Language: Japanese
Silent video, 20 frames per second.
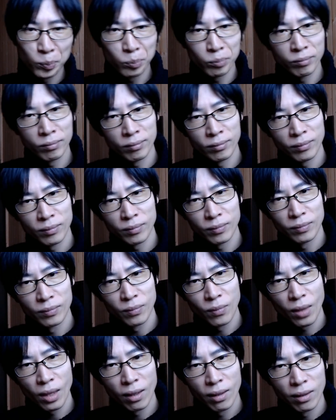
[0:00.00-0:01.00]
うん、
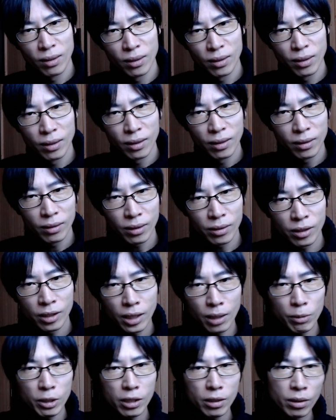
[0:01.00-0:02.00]
でち
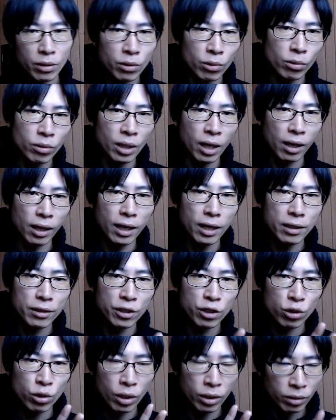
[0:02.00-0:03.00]
なみにですよ高
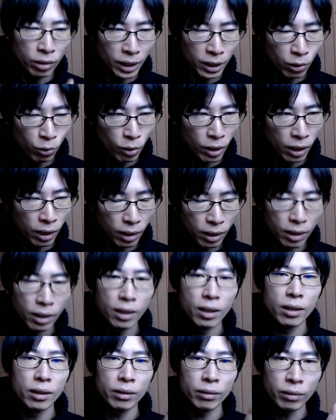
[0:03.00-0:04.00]
市さんっていうのは
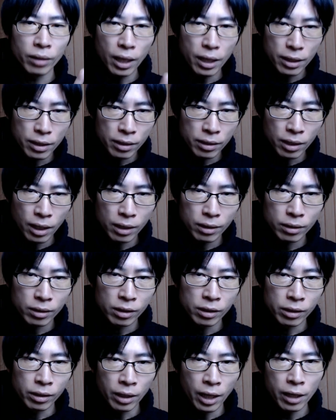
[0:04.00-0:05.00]
第3
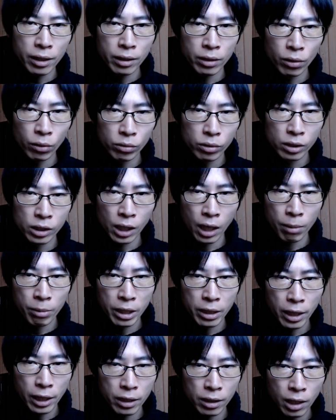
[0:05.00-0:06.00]
次第4次安
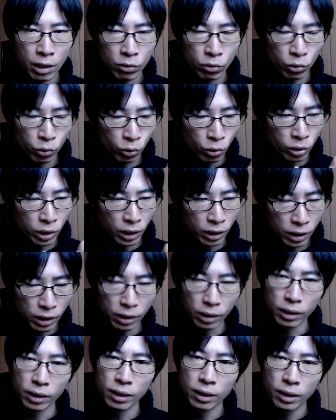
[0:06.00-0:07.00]
倍内閣の時
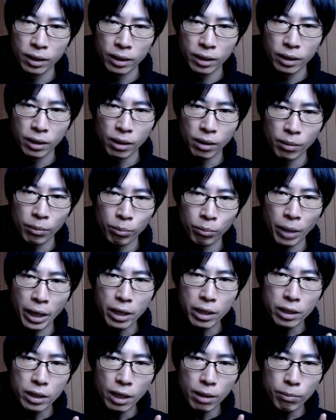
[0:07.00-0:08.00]
に
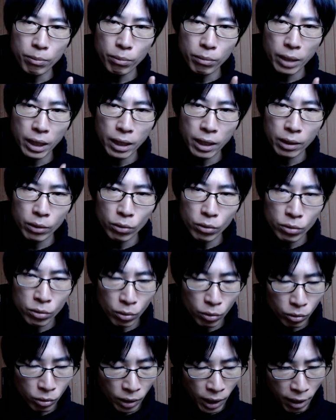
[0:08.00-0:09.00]
マイナンバーの
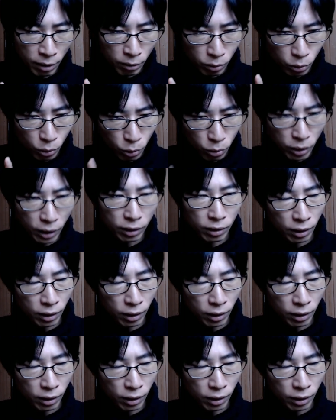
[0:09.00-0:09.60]
その担当だっ